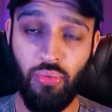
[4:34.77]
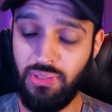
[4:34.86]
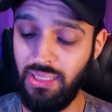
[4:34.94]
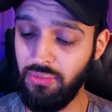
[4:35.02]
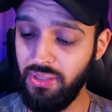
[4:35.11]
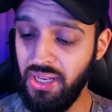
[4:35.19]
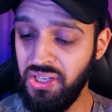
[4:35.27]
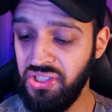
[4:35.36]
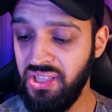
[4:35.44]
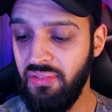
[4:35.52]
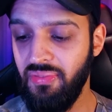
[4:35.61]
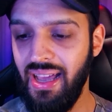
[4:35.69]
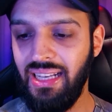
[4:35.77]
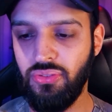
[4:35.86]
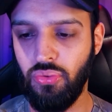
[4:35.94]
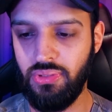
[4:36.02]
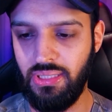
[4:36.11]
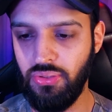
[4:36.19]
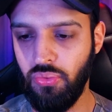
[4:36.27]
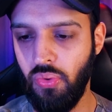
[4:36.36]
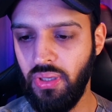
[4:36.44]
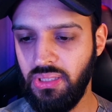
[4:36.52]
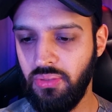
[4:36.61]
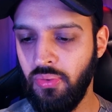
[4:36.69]
Voltando aqui, a gente tem várias outras
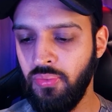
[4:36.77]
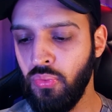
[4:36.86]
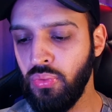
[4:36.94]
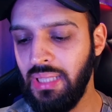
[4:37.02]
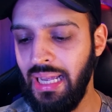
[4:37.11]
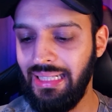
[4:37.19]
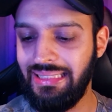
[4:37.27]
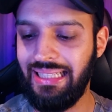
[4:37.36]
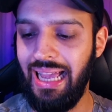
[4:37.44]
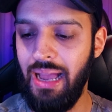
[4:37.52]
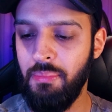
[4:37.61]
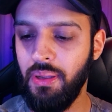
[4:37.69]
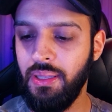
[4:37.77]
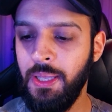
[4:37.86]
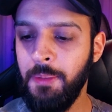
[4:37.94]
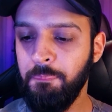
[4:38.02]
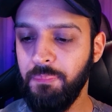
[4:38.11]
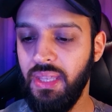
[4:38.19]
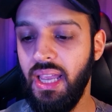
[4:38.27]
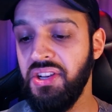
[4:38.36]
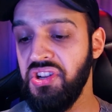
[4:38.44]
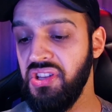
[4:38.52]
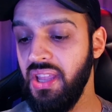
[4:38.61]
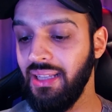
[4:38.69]
coisas, eu vou voltar dessa aba aqui. E aí a
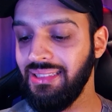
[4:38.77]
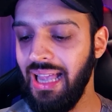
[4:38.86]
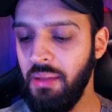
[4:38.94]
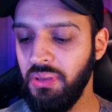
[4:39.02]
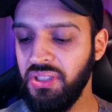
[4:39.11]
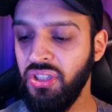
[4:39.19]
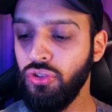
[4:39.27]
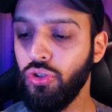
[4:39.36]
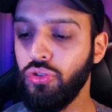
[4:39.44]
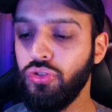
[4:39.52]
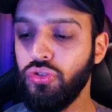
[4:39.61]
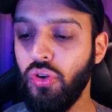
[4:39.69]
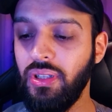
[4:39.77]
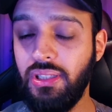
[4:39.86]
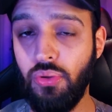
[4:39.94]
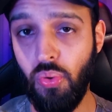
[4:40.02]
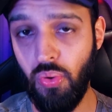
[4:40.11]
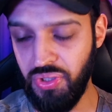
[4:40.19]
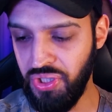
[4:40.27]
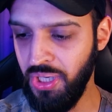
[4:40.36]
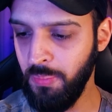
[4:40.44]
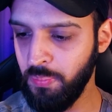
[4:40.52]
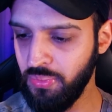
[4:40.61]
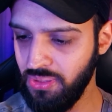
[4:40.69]
gente tem essa aba de introduções e
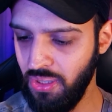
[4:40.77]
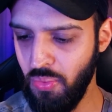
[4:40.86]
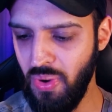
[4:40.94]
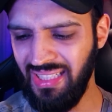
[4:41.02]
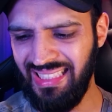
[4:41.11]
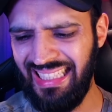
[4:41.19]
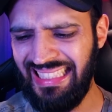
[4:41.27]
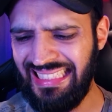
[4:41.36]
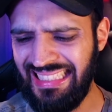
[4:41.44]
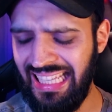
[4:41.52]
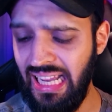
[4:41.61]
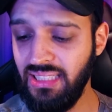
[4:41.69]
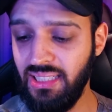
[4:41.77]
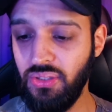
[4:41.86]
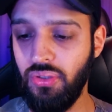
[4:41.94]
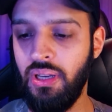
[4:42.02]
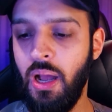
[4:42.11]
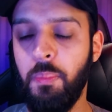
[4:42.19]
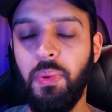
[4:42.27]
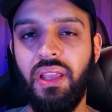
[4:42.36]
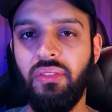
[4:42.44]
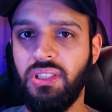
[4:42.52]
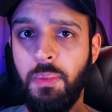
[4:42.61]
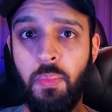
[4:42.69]
logotipos que eu achei sensacional,
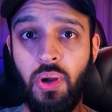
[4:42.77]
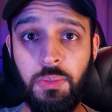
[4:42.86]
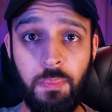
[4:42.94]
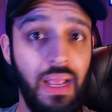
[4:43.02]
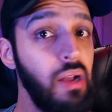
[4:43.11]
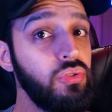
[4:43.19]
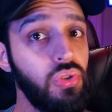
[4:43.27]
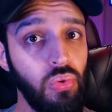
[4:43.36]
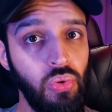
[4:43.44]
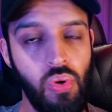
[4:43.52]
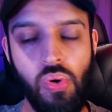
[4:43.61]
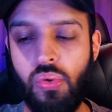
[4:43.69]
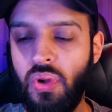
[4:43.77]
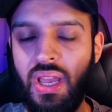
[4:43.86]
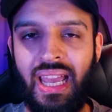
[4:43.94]
porque você pode pegar o seu logo